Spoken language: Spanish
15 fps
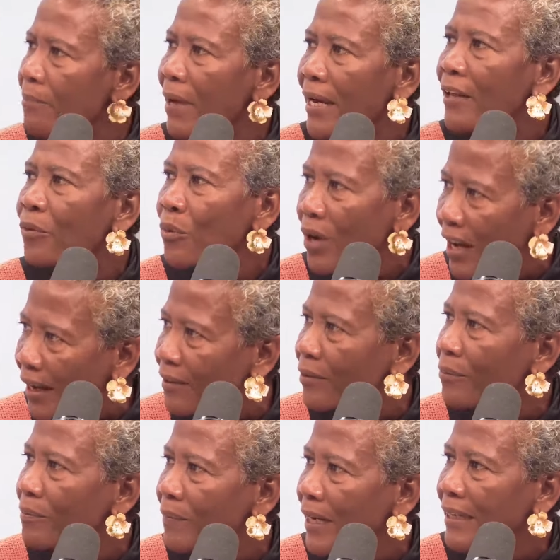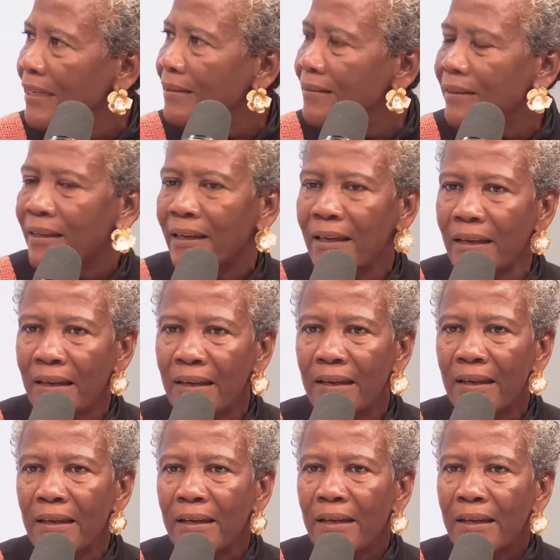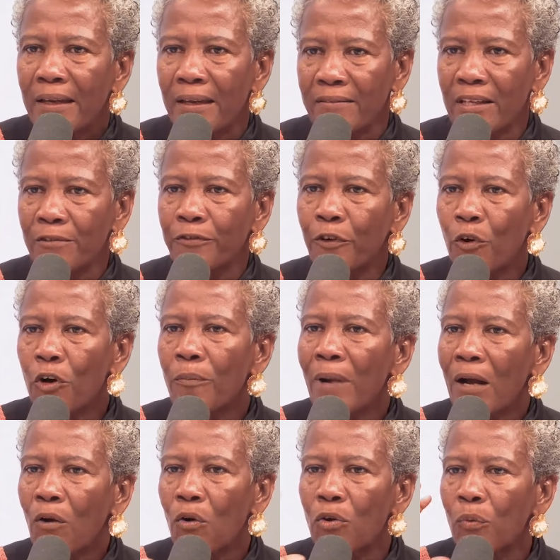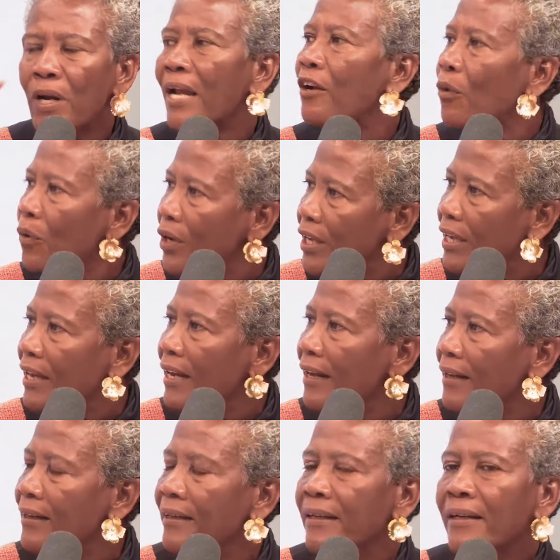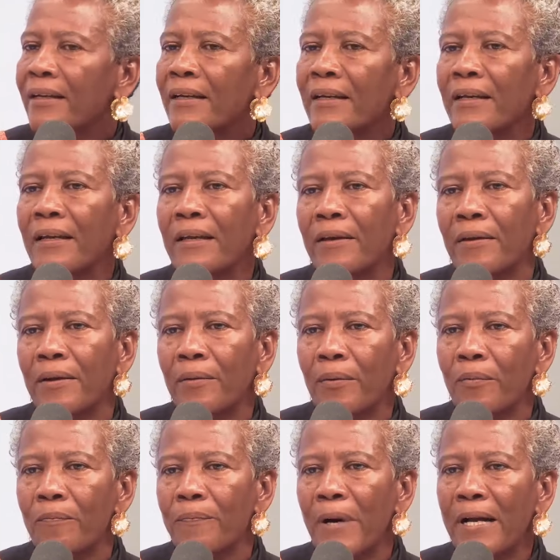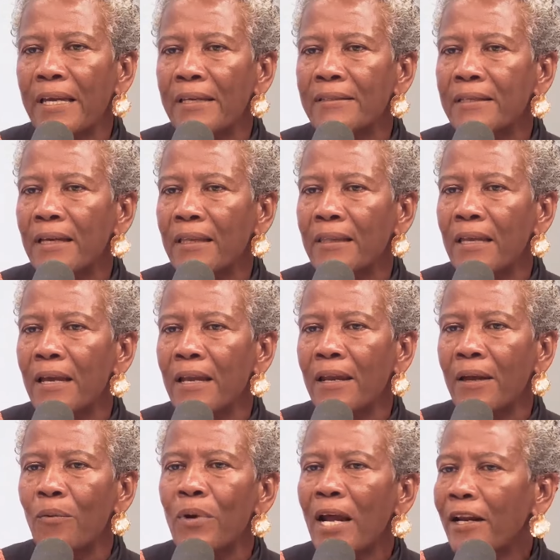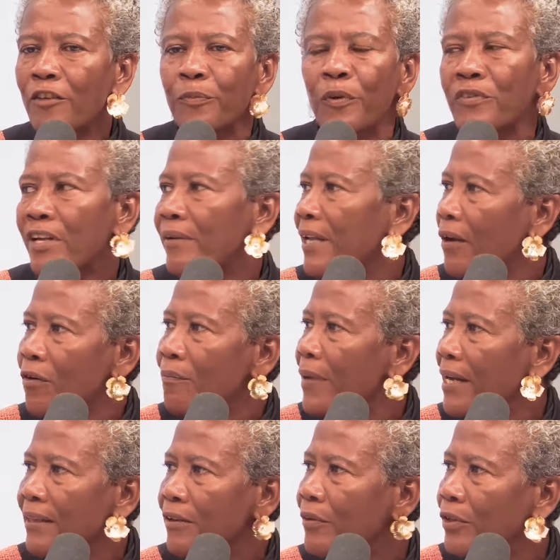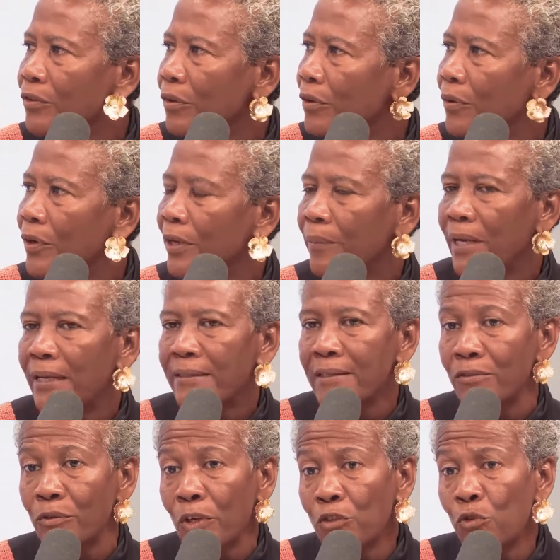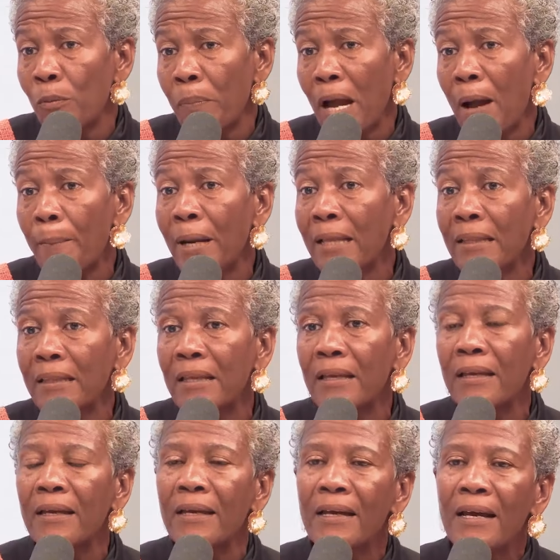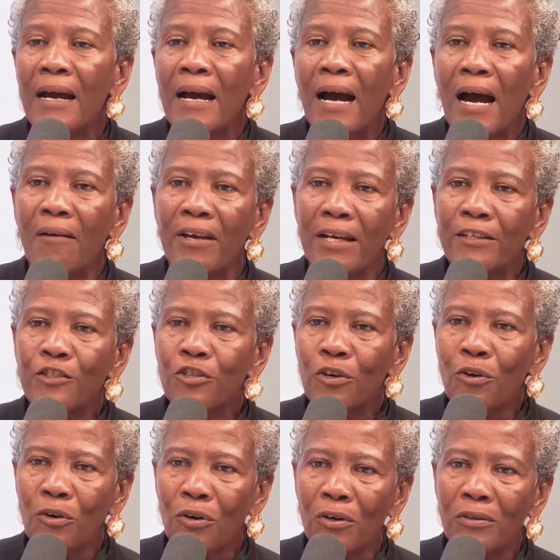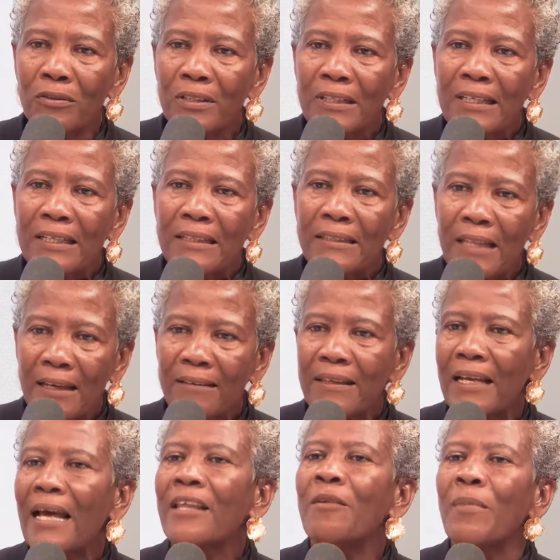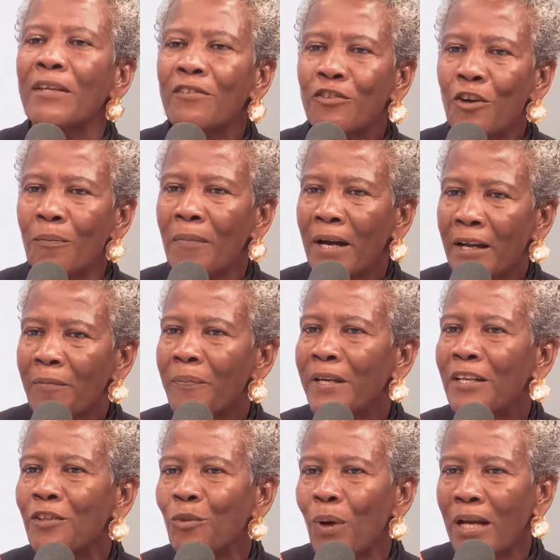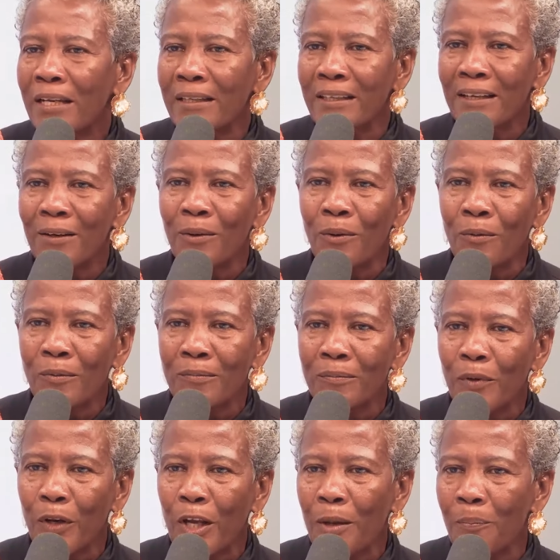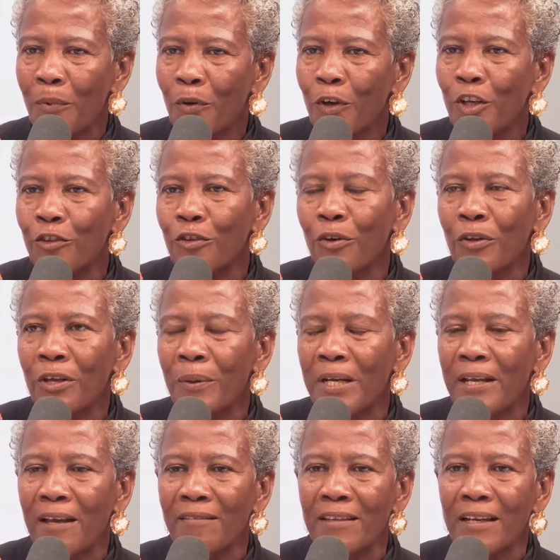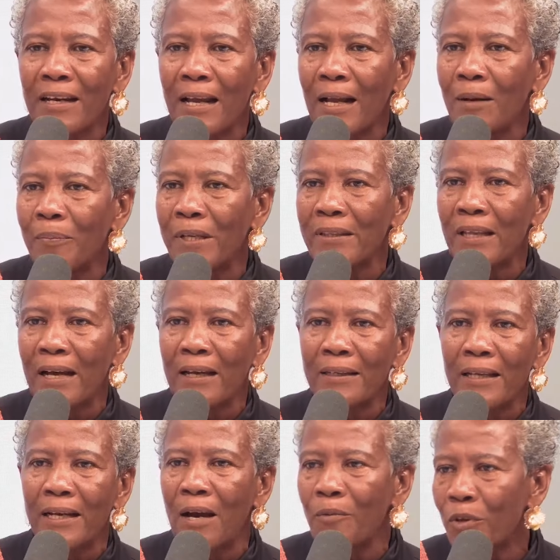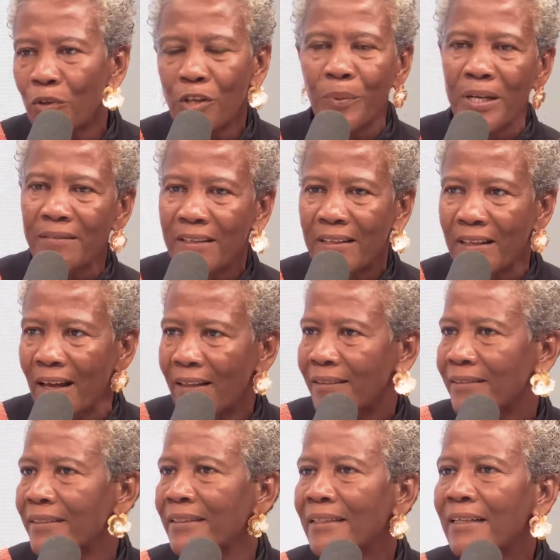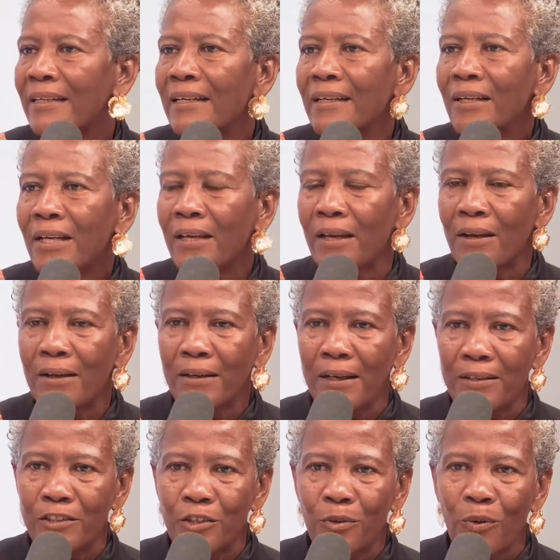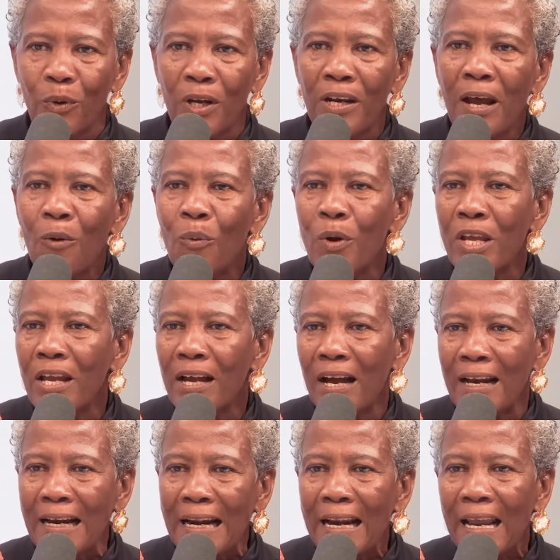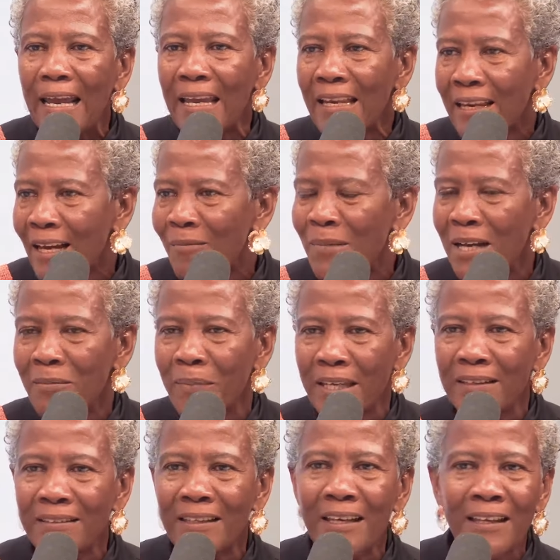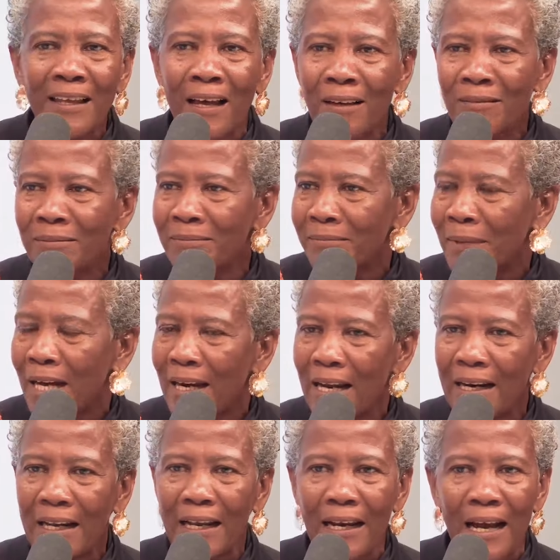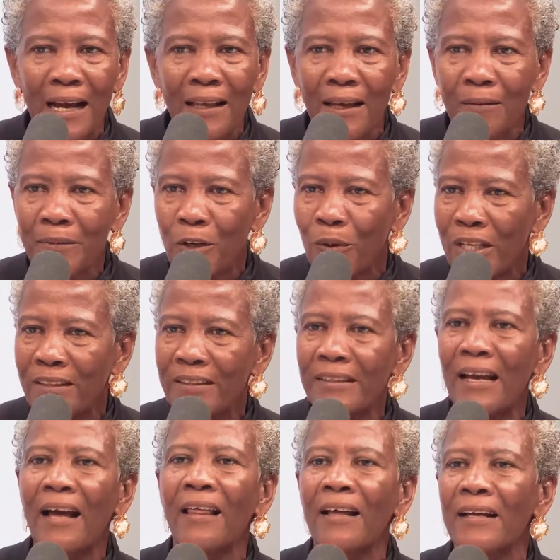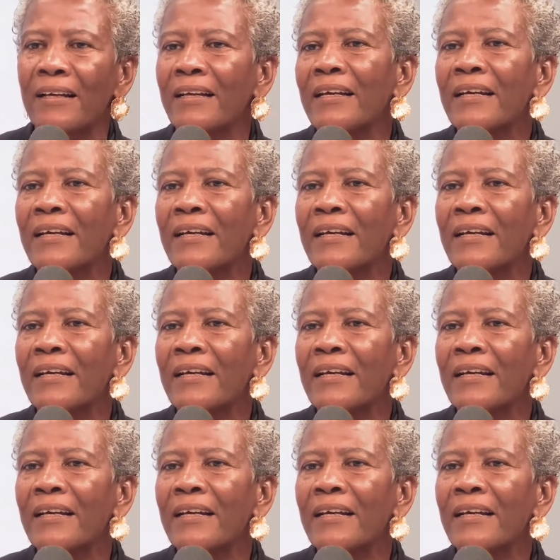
mal educado, un país que, que se forma con una lógica, eh, un país que tiene una responsabilidad compartida en todos los niveles. Entonces yo aprendí a ver el Chocó desde la dimensión más espiritual y digo, por ejemplo, Quito debería ser la capital de la biodiversidad. Eh, el Chocó es la única reina mal vestida, mal arreglada, violentada,